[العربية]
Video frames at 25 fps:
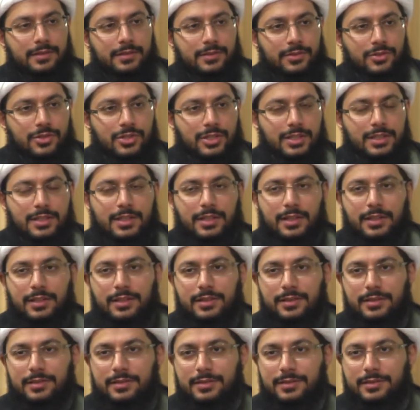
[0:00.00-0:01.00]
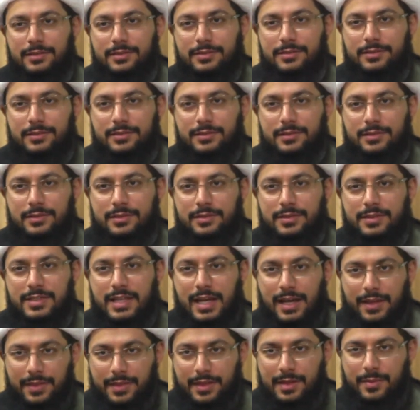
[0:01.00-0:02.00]
جلده
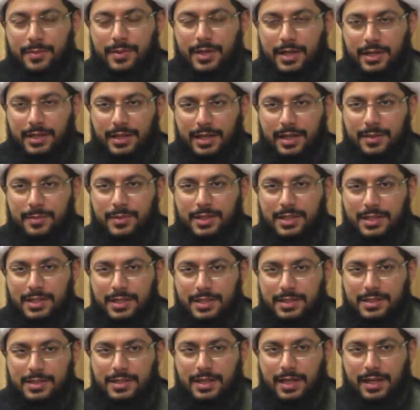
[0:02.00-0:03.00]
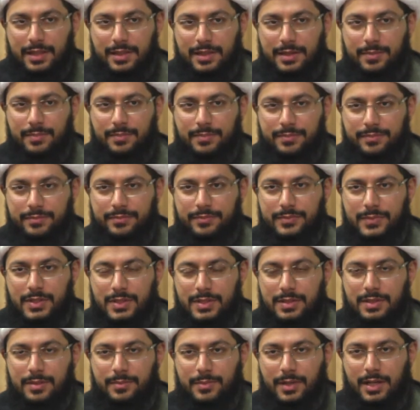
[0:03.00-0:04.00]
تعذيب يعني عملية تعذيب
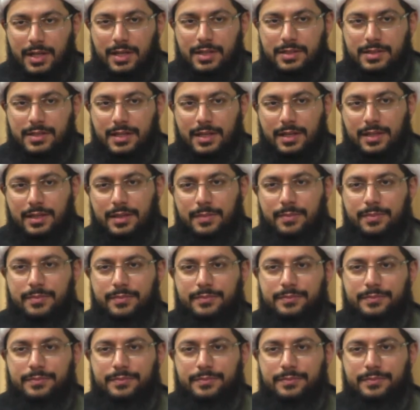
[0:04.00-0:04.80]
استمرار تعذيب